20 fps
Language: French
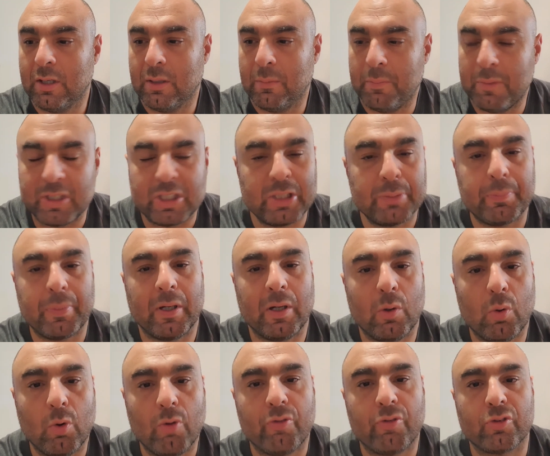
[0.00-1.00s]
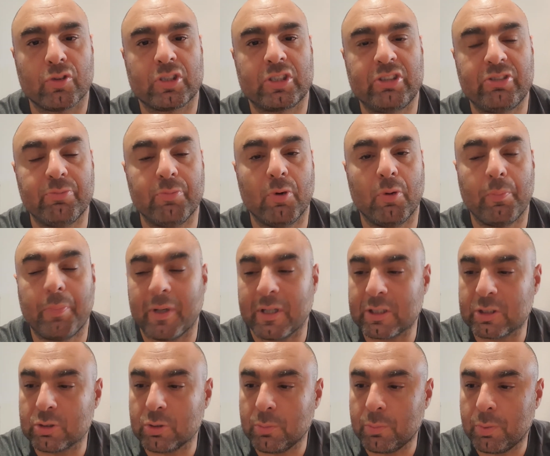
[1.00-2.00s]
Mais je sais pas, offensivement, par
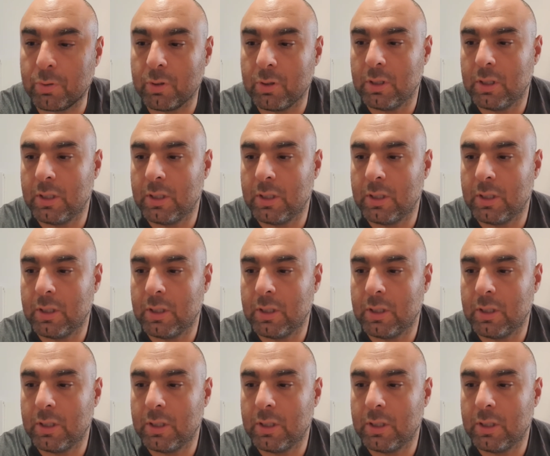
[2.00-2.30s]
exemple,